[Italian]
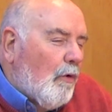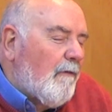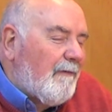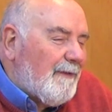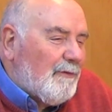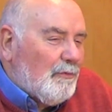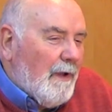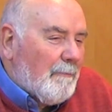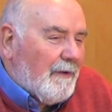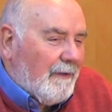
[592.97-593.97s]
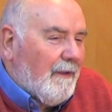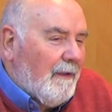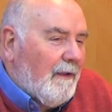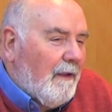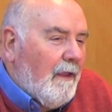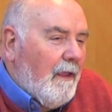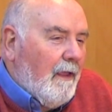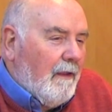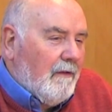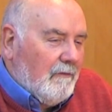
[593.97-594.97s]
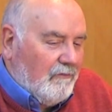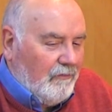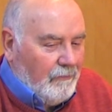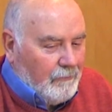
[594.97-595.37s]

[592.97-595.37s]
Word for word: nuova avventura perché ci